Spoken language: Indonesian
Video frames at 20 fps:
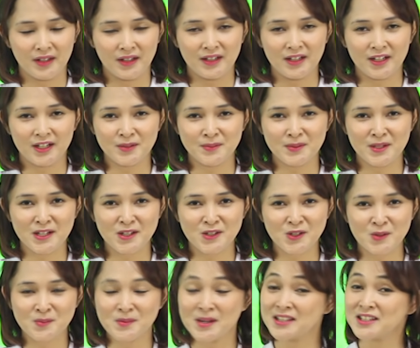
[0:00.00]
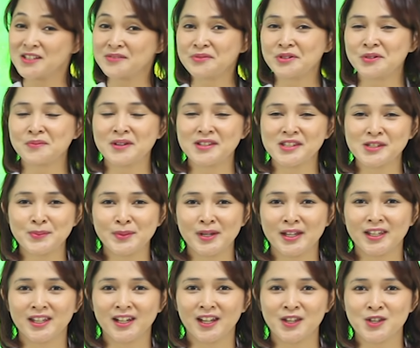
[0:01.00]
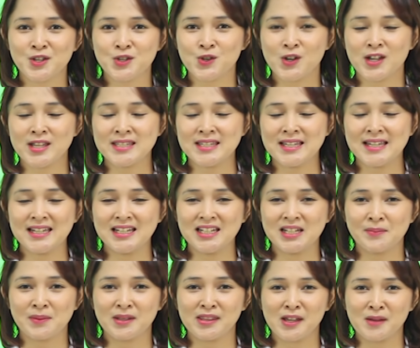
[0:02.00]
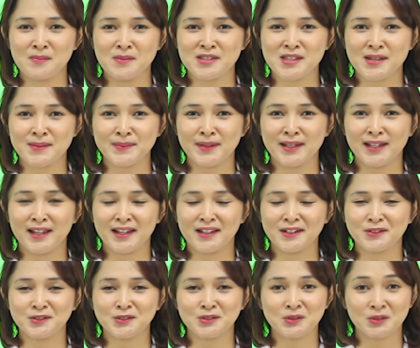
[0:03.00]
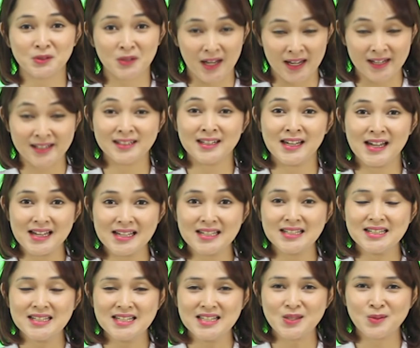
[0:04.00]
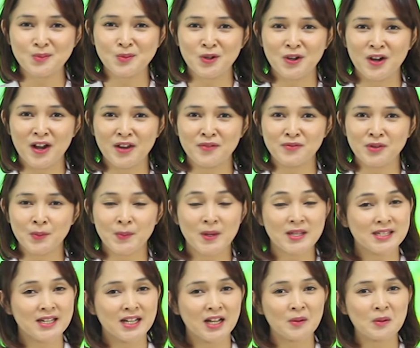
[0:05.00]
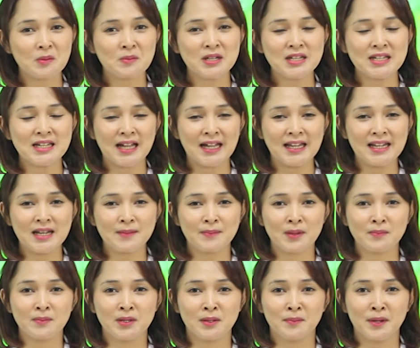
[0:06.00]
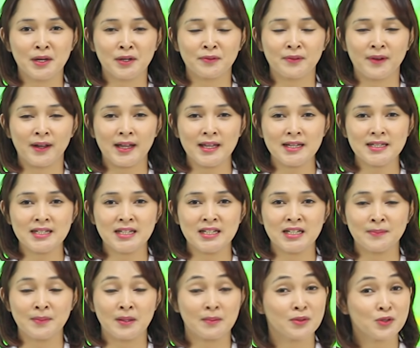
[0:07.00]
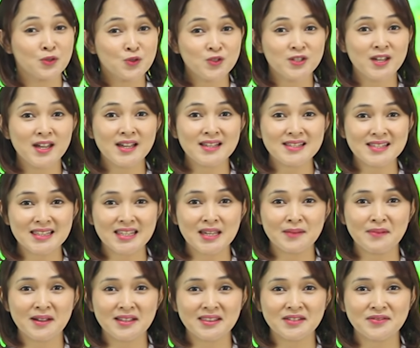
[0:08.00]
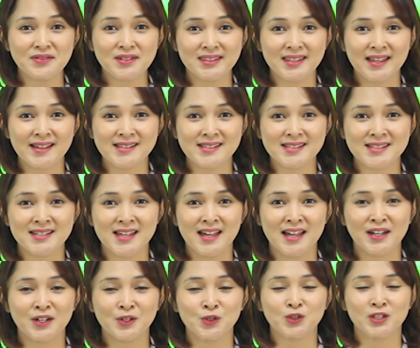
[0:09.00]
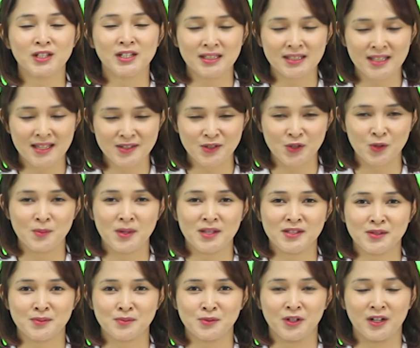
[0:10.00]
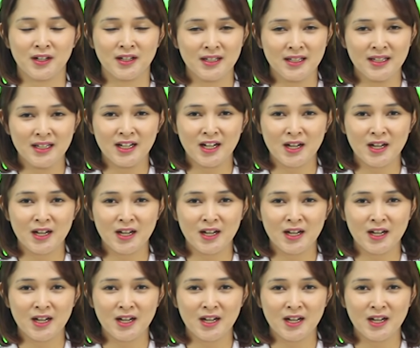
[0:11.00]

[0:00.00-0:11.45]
Ya demikian sobat informasi perakiraan cuaca yang dapat kami sampaikan untuk Anda. Semoga informasi yang kami berikan dapat bermanfaat dan dapat menunjang setiap aktivitas dan rutinitas sobat semua.